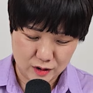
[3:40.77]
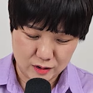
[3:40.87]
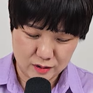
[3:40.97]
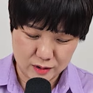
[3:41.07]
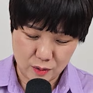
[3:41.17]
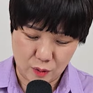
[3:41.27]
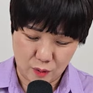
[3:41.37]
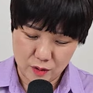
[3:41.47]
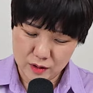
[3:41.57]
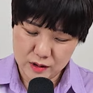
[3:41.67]
그래서
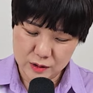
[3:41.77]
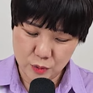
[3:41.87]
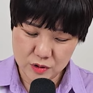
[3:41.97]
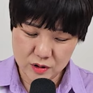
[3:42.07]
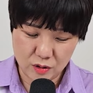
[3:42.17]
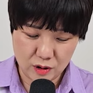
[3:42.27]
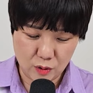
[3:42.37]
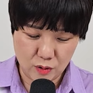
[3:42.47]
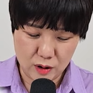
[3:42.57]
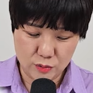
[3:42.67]
이 토지거래
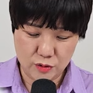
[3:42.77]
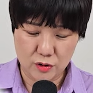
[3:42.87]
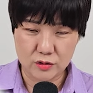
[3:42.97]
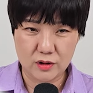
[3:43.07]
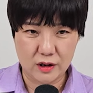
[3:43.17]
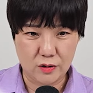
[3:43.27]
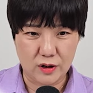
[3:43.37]
허가구역에서